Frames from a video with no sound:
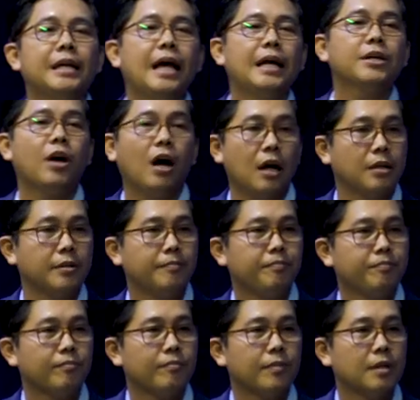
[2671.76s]
giấy đai được quạt,
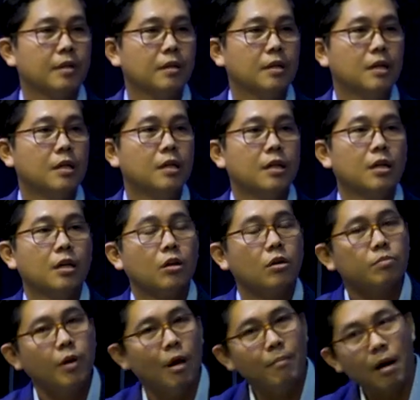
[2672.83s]

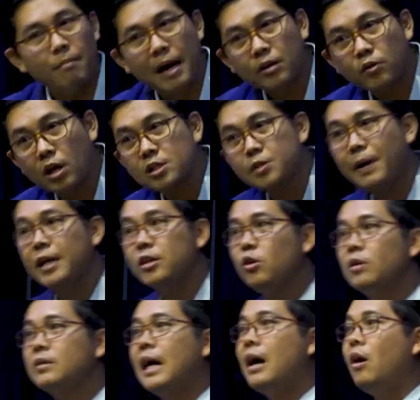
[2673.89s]
tọt mỏ bàn quạt xoay
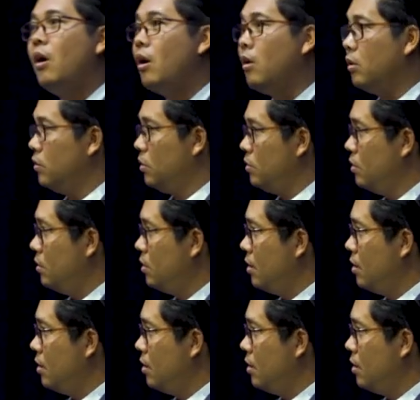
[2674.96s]
vô tha ô.